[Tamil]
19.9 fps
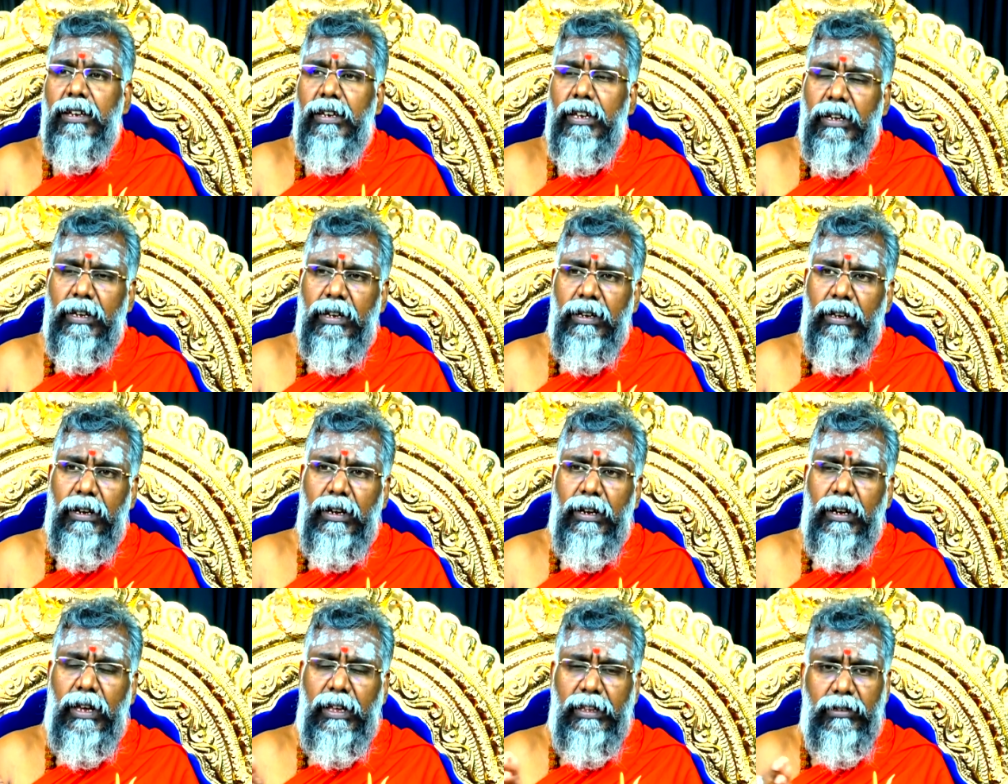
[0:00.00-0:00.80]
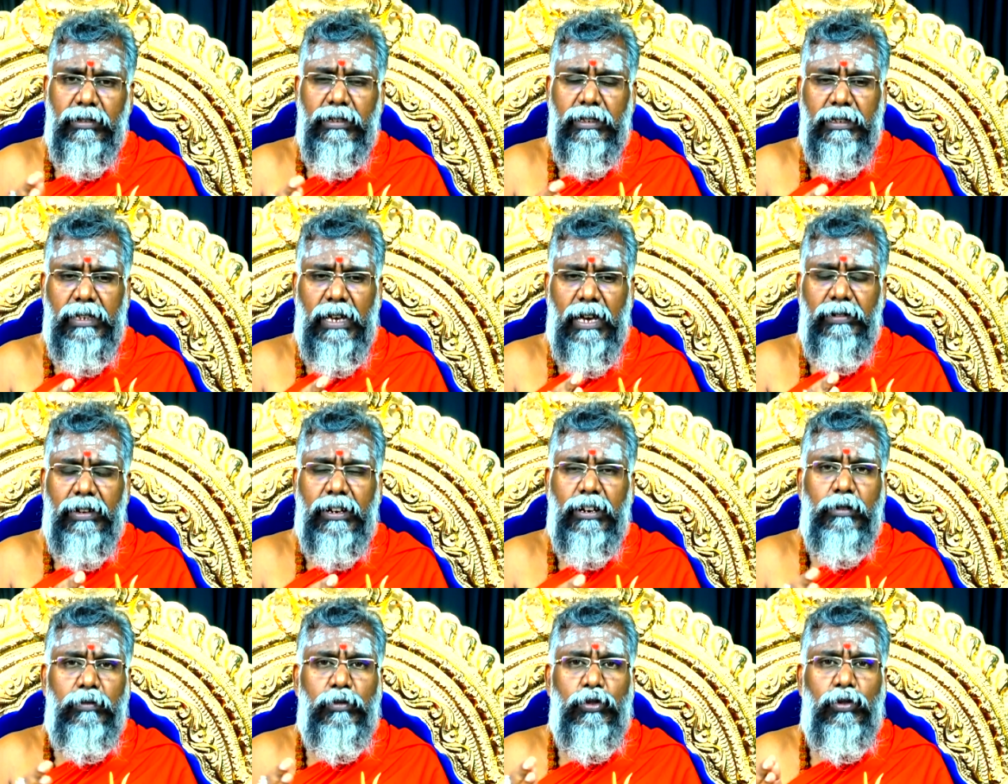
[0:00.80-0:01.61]
கிரகங்கள் அதாவது
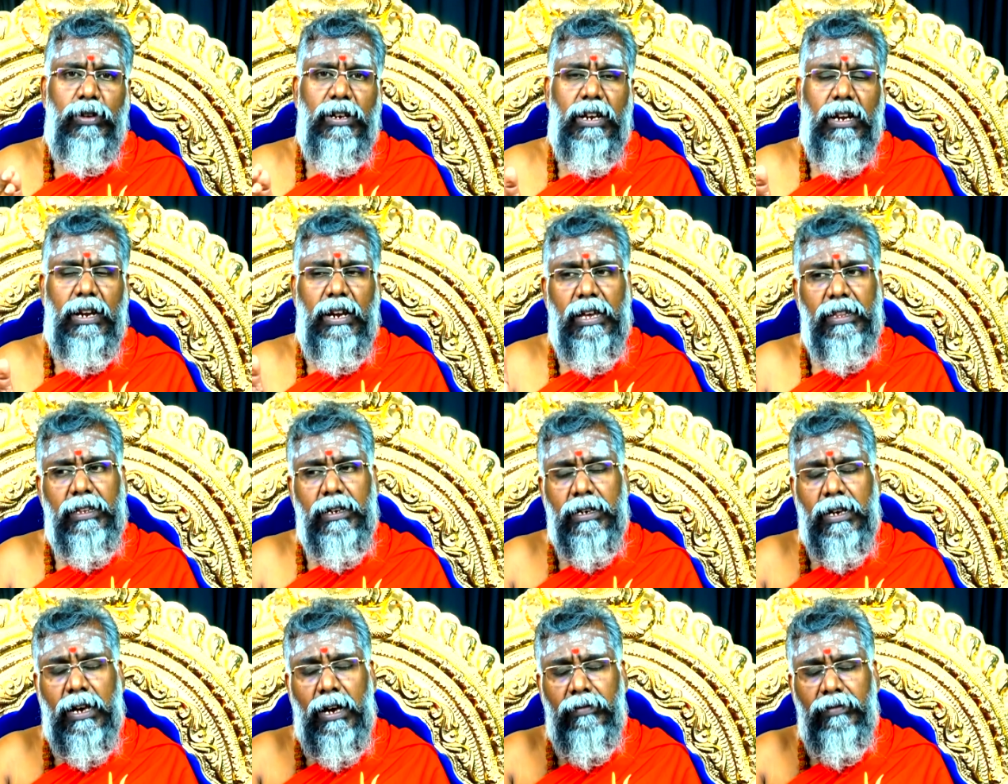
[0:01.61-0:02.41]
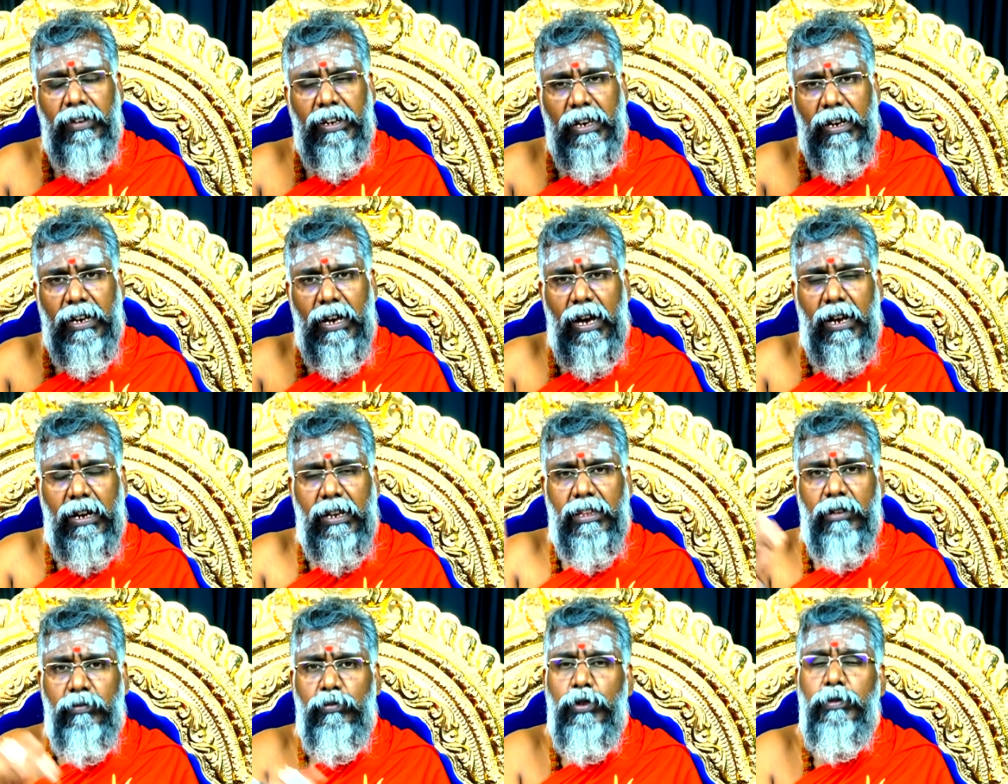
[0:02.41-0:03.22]
தேவர்கள் மூவர்கள்லாம் அந்த கா விடிய
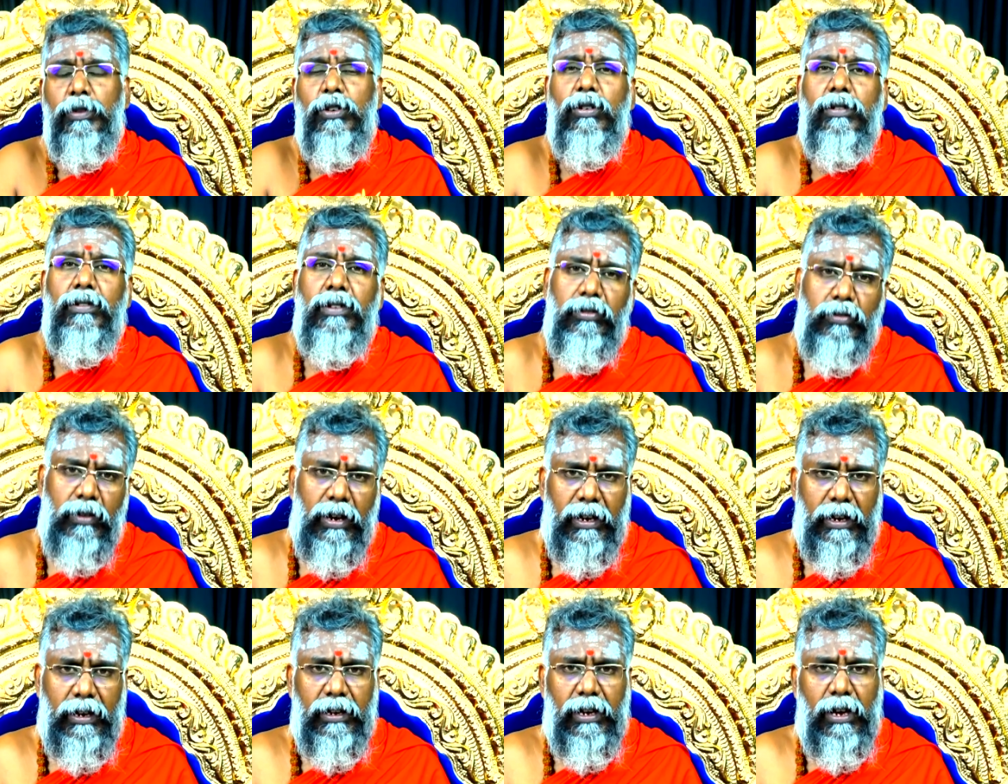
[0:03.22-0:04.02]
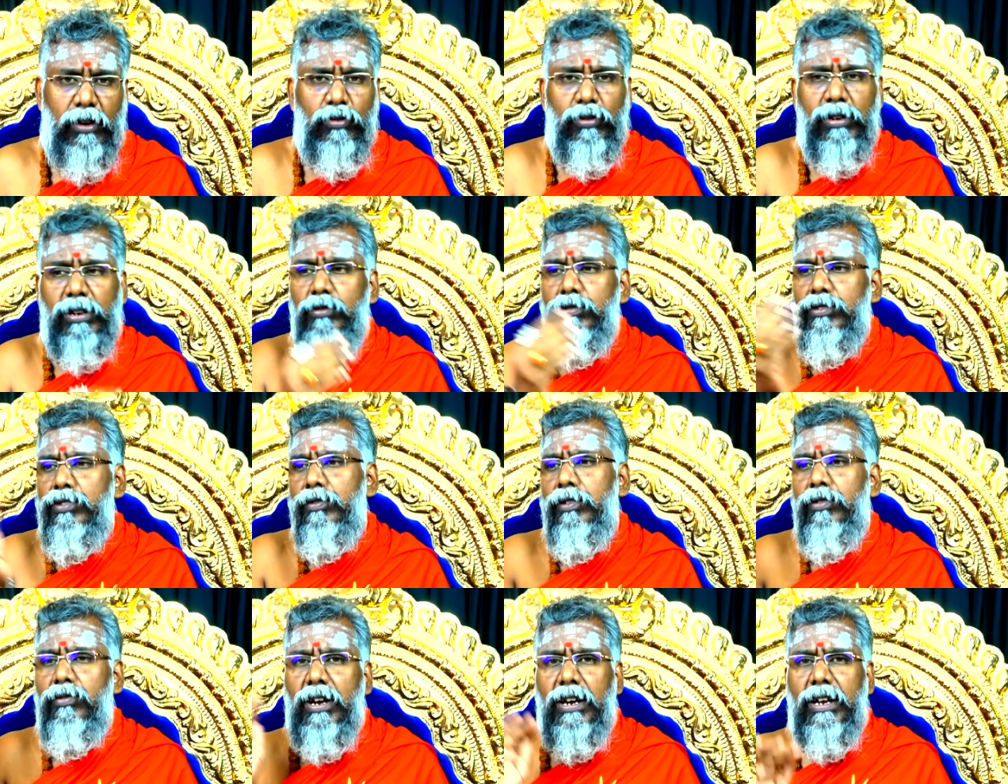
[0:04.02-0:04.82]
காலில் தான் பூமிக்கு வருவாங்க அவங்க
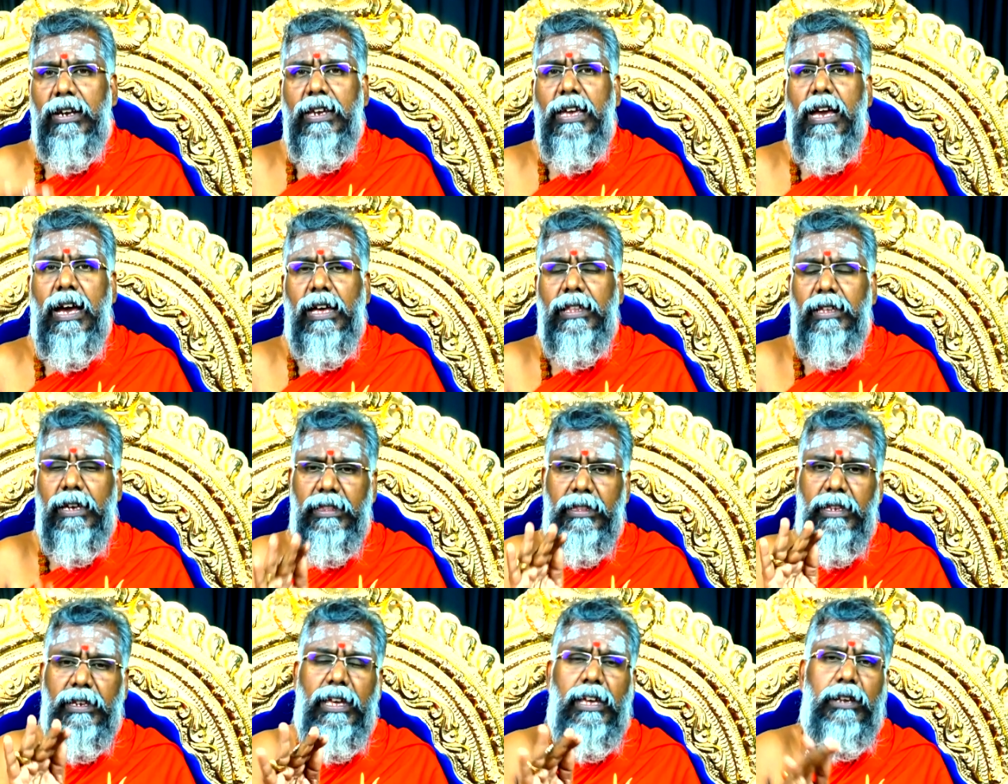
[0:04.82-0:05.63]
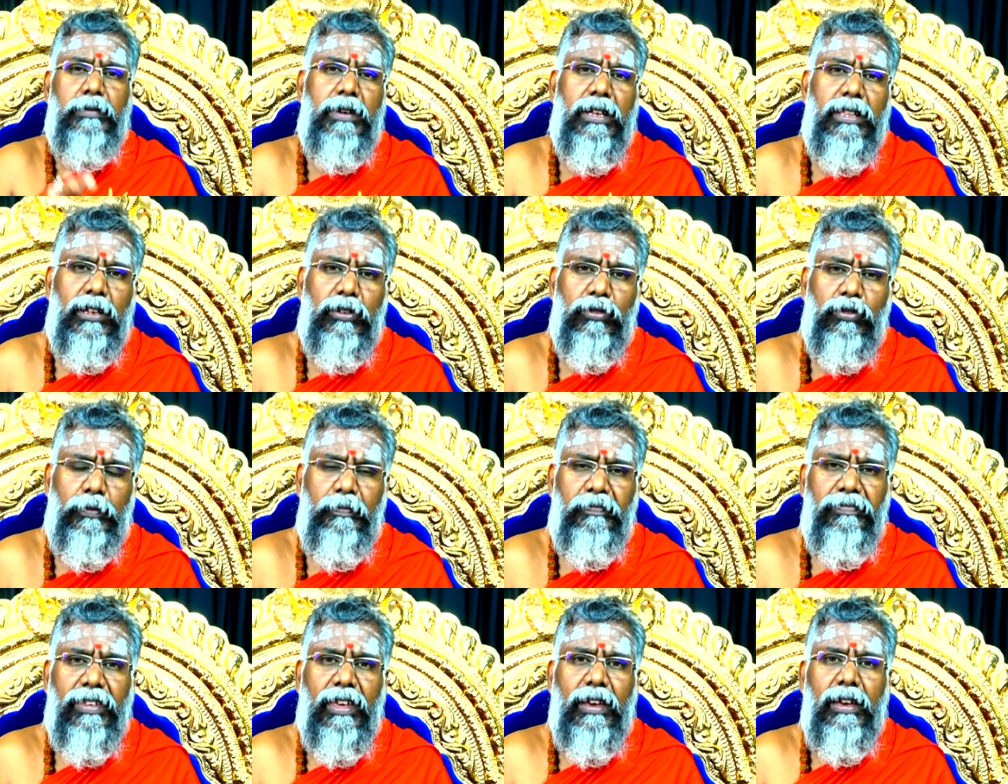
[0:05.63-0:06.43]
ரவுண்ட்ஸ் வருவாங்க இல்லையா அது அந்த நேரமாக தான் இருக்கும்